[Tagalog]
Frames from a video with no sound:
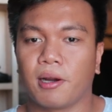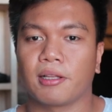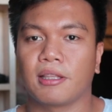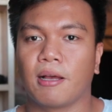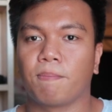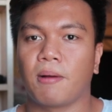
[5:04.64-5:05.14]

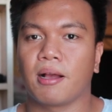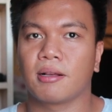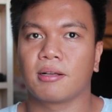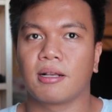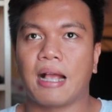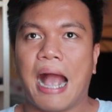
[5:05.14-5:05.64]
part na
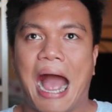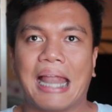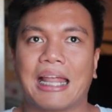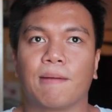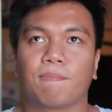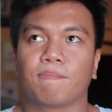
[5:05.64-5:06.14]

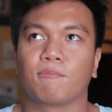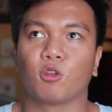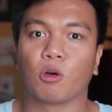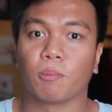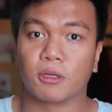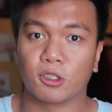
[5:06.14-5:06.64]
paghanap
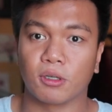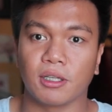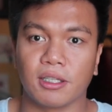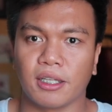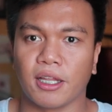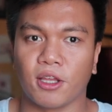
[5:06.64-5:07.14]
ng
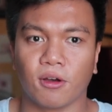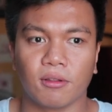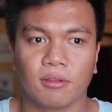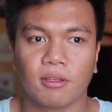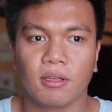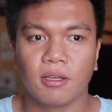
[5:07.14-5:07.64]
opportunity na yon,
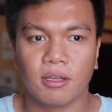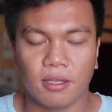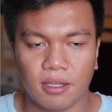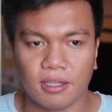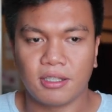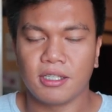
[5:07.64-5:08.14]

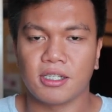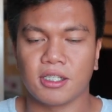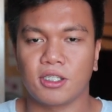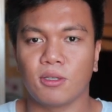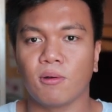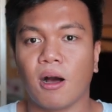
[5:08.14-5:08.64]
it
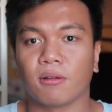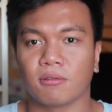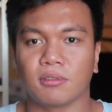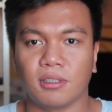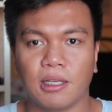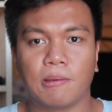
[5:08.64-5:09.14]
teaches you how to
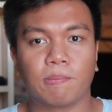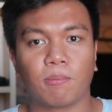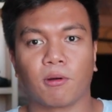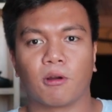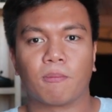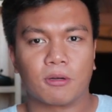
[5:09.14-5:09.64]
seek
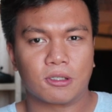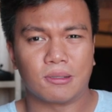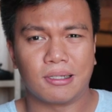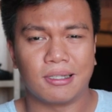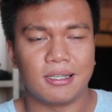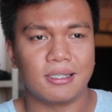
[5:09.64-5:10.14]
for
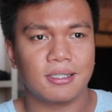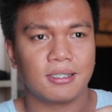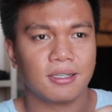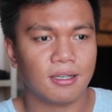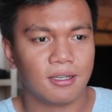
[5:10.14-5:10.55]
opportunities.